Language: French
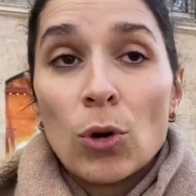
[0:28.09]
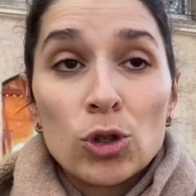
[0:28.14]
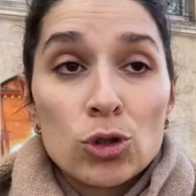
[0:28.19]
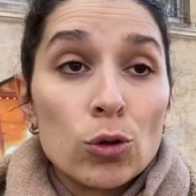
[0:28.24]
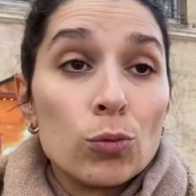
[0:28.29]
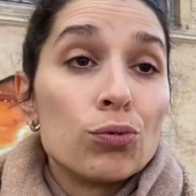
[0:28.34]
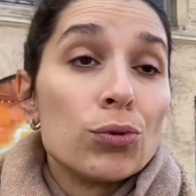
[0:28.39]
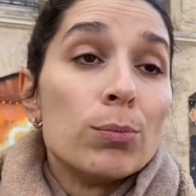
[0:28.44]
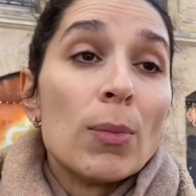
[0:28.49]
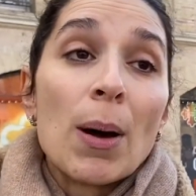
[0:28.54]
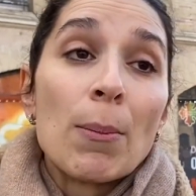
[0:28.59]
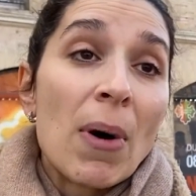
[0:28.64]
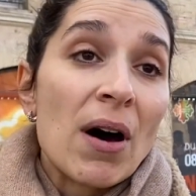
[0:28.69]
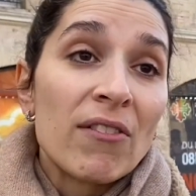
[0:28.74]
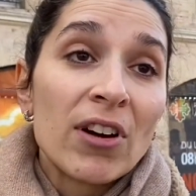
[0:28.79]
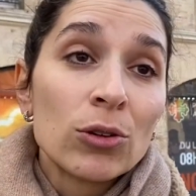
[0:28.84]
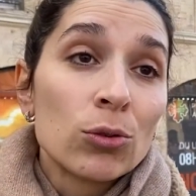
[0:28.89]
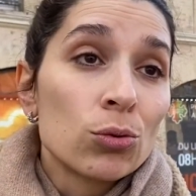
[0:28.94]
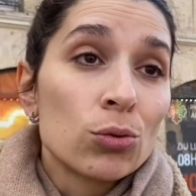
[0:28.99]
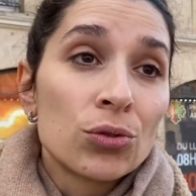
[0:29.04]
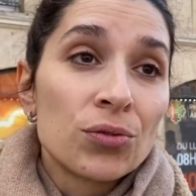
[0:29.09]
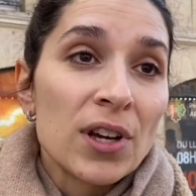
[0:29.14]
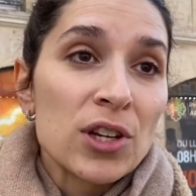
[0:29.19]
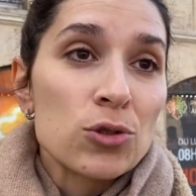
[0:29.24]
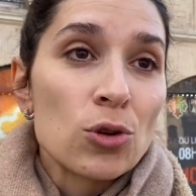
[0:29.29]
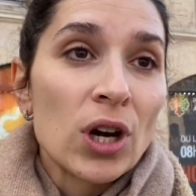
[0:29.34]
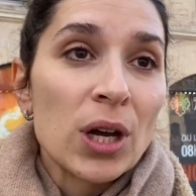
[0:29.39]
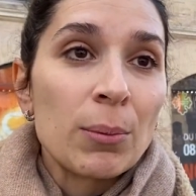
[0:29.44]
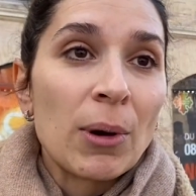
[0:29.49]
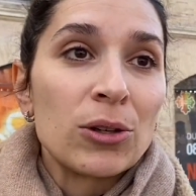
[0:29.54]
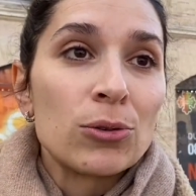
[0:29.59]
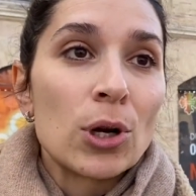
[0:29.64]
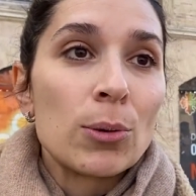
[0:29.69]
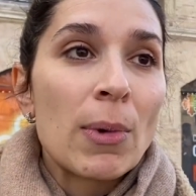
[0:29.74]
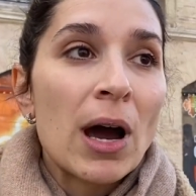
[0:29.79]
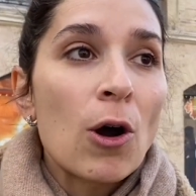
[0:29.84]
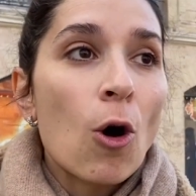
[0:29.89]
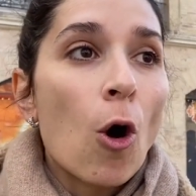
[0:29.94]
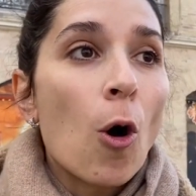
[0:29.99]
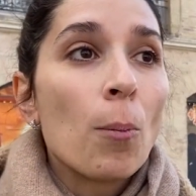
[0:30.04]
depuis même avant de toute façon Emmanuel
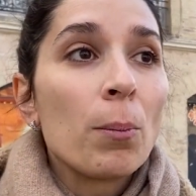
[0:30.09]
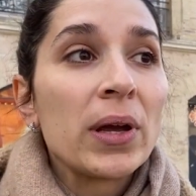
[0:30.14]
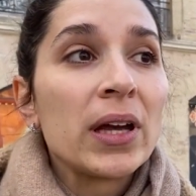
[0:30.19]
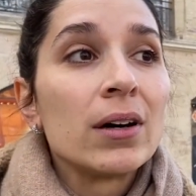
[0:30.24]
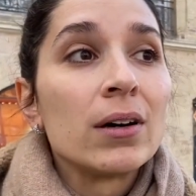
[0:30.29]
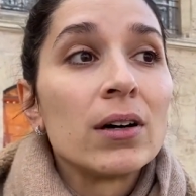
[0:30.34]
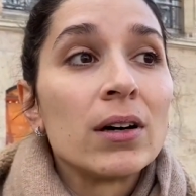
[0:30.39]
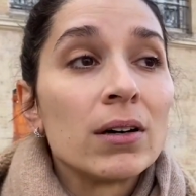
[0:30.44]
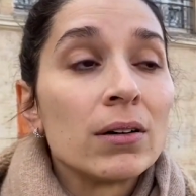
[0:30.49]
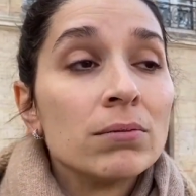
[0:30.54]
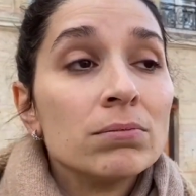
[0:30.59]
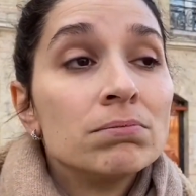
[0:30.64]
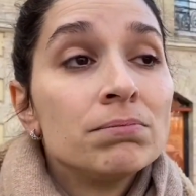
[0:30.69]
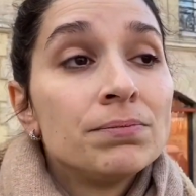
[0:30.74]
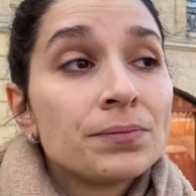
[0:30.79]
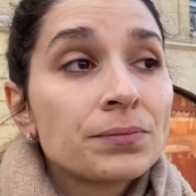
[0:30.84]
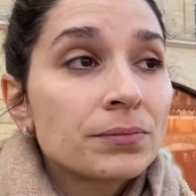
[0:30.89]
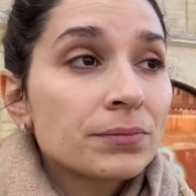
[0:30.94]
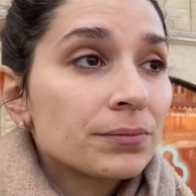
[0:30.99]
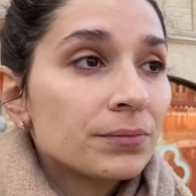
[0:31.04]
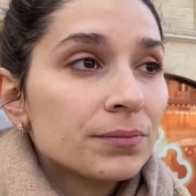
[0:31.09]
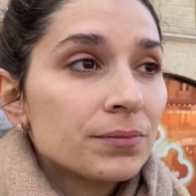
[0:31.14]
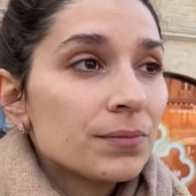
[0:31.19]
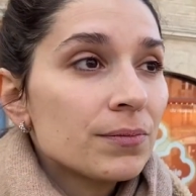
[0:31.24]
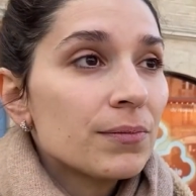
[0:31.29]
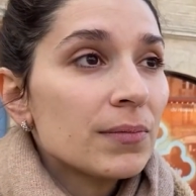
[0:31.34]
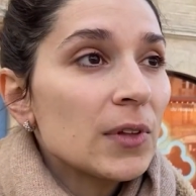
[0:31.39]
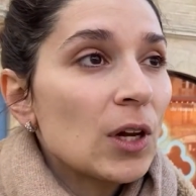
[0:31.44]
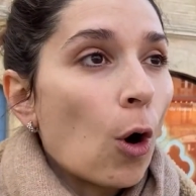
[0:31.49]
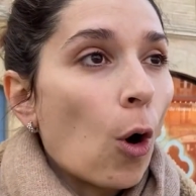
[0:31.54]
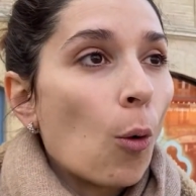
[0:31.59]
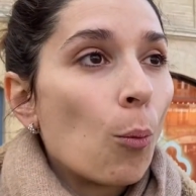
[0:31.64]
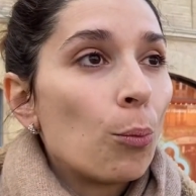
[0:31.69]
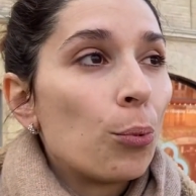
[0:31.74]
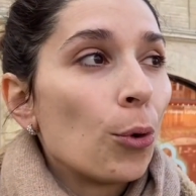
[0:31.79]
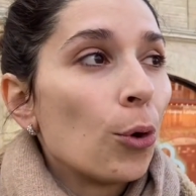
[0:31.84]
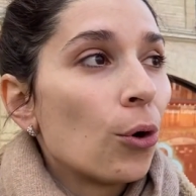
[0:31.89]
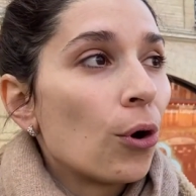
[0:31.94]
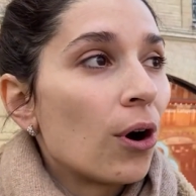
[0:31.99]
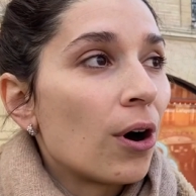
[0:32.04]
Macron. Mais on
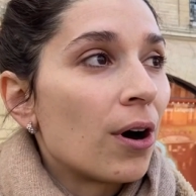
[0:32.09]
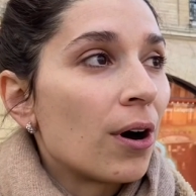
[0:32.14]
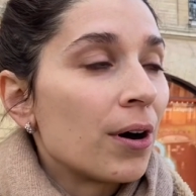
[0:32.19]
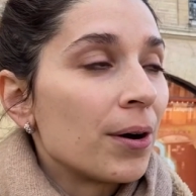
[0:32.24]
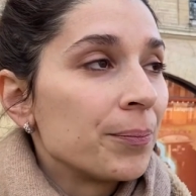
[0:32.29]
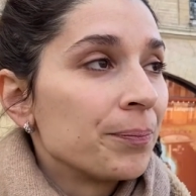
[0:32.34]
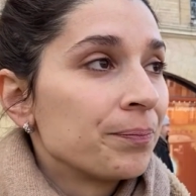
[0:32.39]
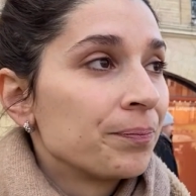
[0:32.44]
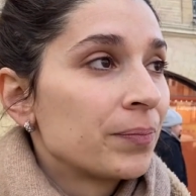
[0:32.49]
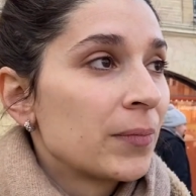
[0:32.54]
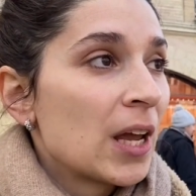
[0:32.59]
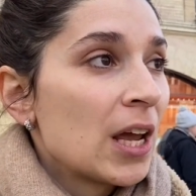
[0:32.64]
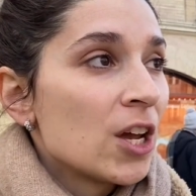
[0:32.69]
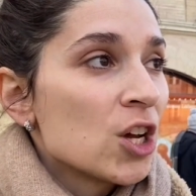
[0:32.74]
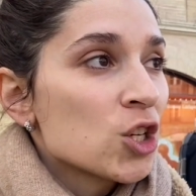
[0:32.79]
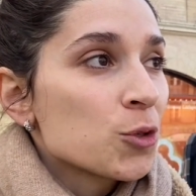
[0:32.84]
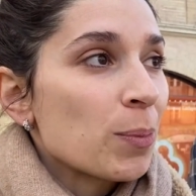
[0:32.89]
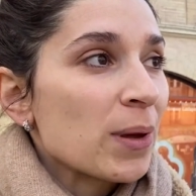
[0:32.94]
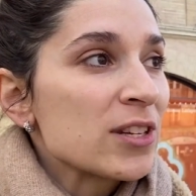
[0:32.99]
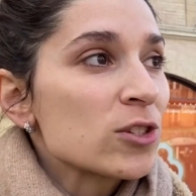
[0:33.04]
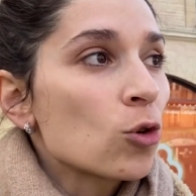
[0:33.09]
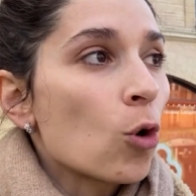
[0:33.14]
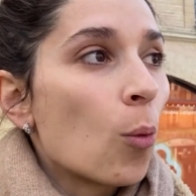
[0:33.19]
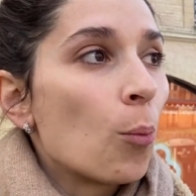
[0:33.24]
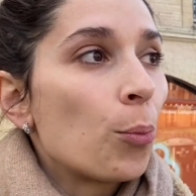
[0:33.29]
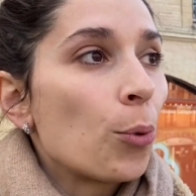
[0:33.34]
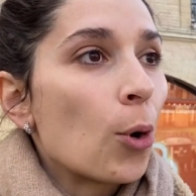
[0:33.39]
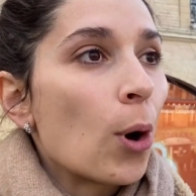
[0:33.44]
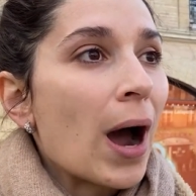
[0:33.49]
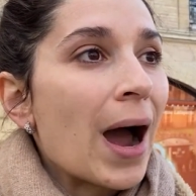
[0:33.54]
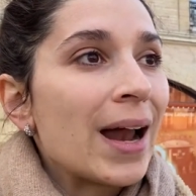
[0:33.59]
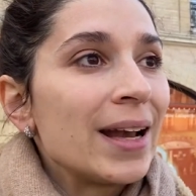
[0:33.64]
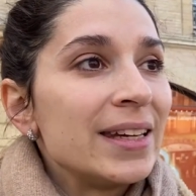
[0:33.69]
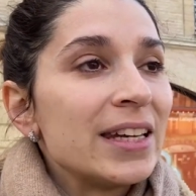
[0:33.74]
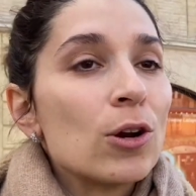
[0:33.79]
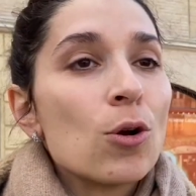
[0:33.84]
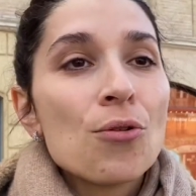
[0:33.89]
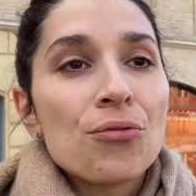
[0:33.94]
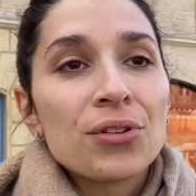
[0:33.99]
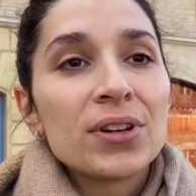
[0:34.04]
peut je pense qu'on peut allier
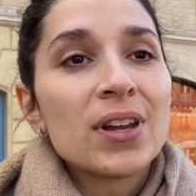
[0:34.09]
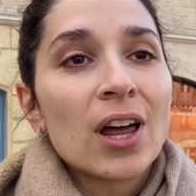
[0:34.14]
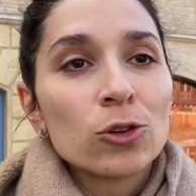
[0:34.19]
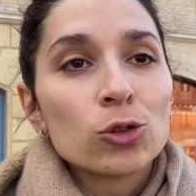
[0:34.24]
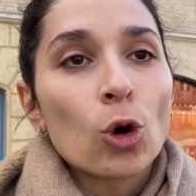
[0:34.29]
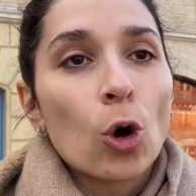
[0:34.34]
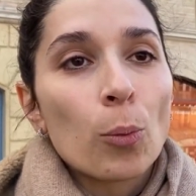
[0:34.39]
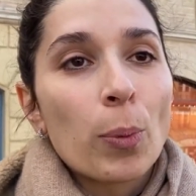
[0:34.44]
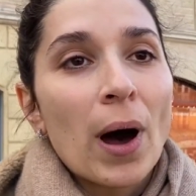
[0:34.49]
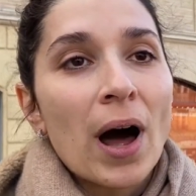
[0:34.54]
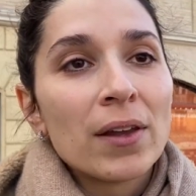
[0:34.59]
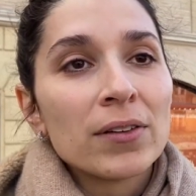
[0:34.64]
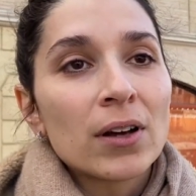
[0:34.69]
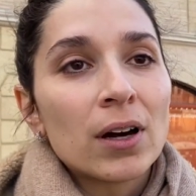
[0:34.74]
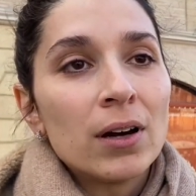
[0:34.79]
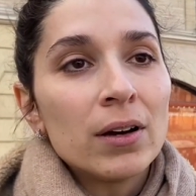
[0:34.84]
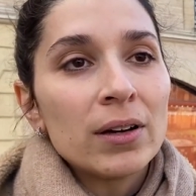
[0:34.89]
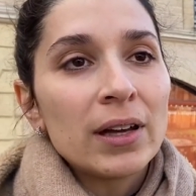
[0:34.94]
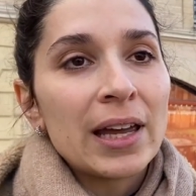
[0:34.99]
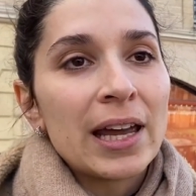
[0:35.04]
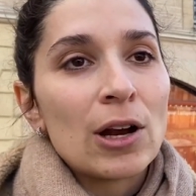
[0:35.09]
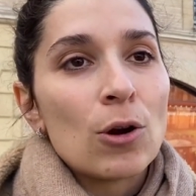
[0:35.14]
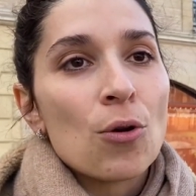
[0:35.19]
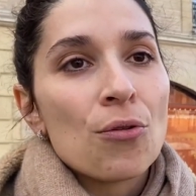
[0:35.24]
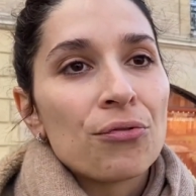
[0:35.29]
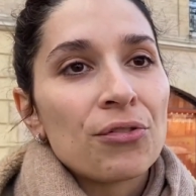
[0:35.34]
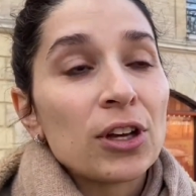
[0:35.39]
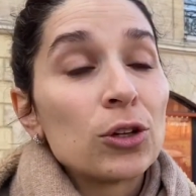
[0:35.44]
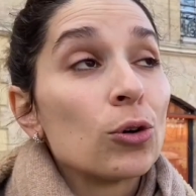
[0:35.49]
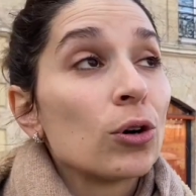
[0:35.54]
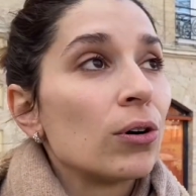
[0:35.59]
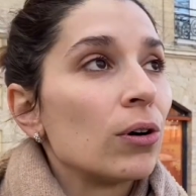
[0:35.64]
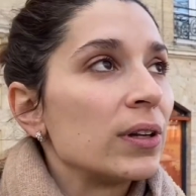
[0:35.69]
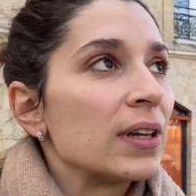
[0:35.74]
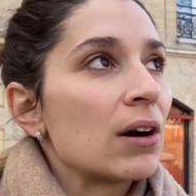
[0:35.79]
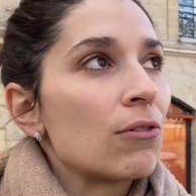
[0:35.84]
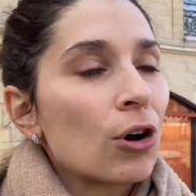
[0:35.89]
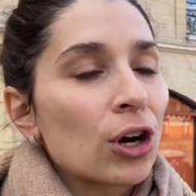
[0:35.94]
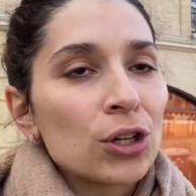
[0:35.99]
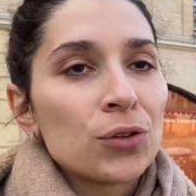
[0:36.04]
le fait d'entreprendre et le fait
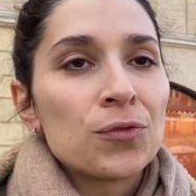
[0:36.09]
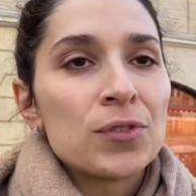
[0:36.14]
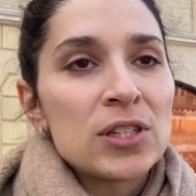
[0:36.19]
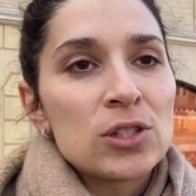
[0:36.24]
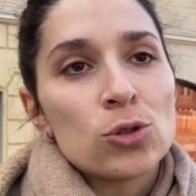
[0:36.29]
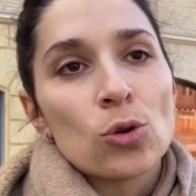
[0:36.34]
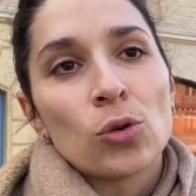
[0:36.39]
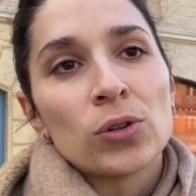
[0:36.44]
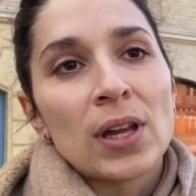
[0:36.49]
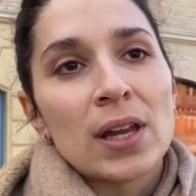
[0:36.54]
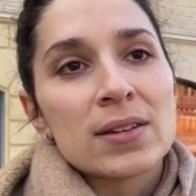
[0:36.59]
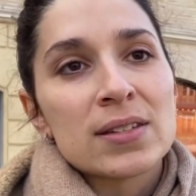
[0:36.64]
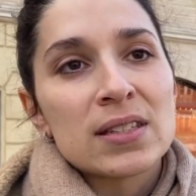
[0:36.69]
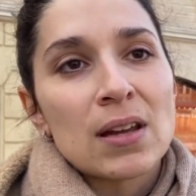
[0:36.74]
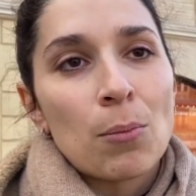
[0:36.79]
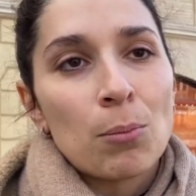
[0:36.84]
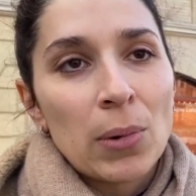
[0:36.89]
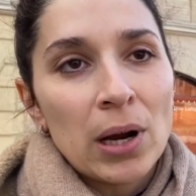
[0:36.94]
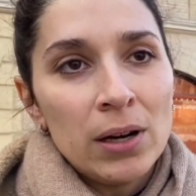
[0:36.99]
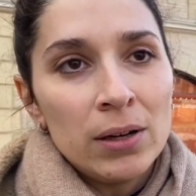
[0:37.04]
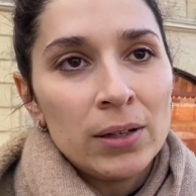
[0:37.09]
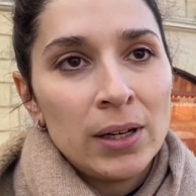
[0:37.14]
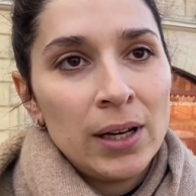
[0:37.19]
d'avoir une vision d'ensemble.